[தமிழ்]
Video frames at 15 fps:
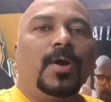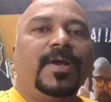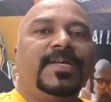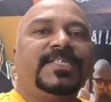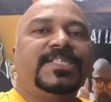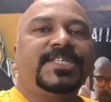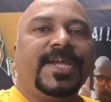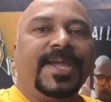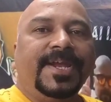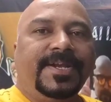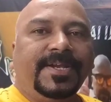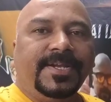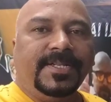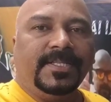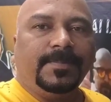ஆகஸ்ட்
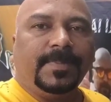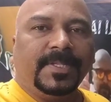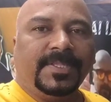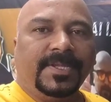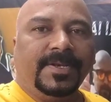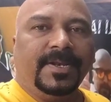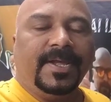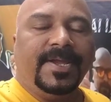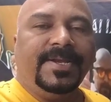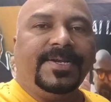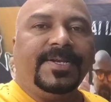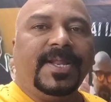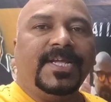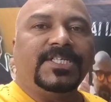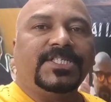எயிட்டீன்த் பார்த்தீங்கன்னா
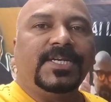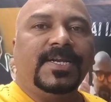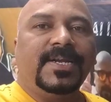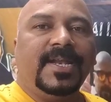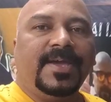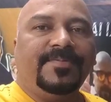இன்டர்நேஷ்னல்